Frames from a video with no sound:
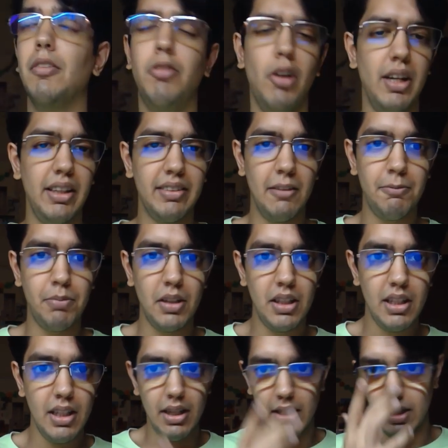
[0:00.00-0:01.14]
फॉर uh, एग्ज़ाम्पल
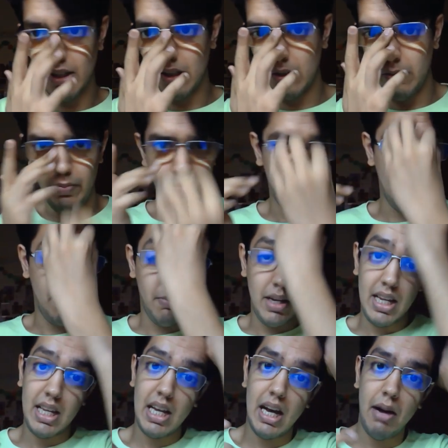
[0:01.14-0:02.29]
uh,
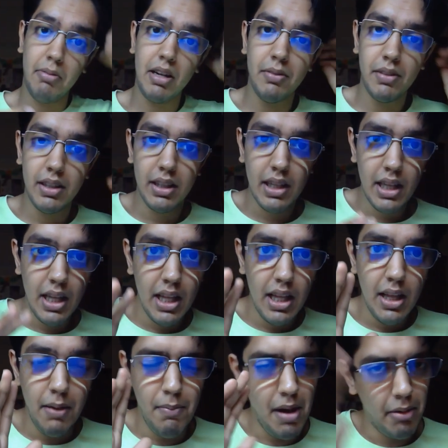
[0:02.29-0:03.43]
मैं आपके
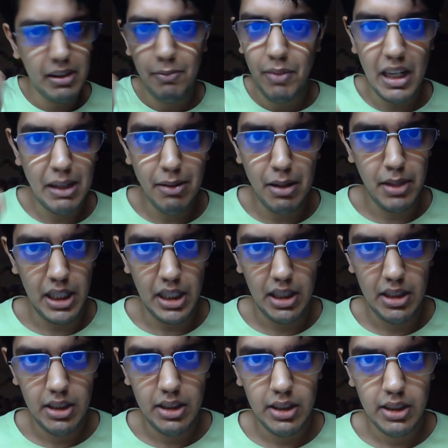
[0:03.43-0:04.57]
मैं आपसे पहली बार मिला
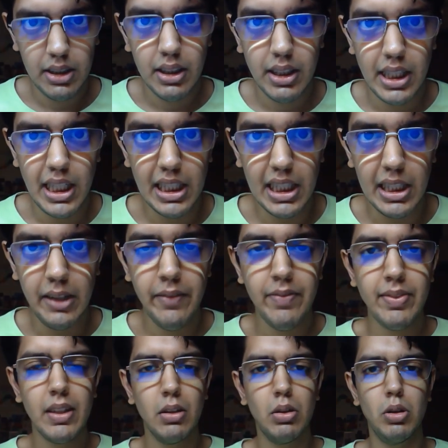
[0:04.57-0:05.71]
ठीक है
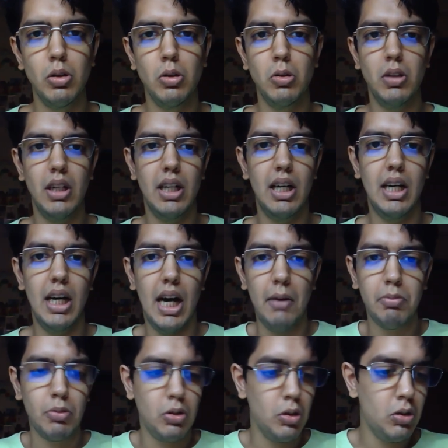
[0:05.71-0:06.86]
तो uh,
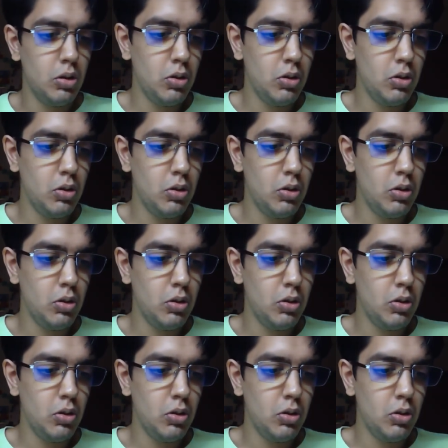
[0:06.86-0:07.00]
आपको